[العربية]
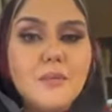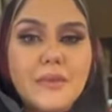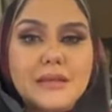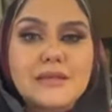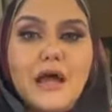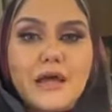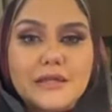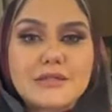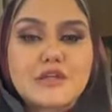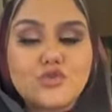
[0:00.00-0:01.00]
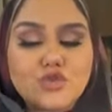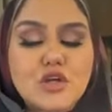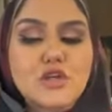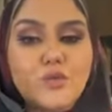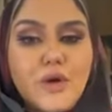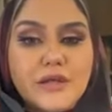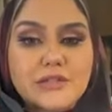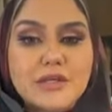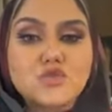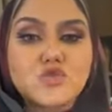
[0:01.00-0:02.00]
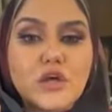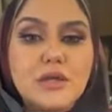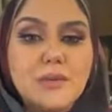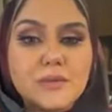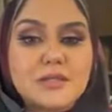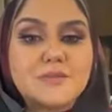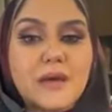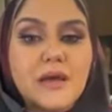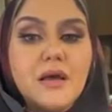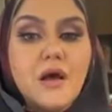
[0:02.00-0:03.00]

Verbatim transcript: بيطلع احساسه صادق واحساسه صحيح بنسبه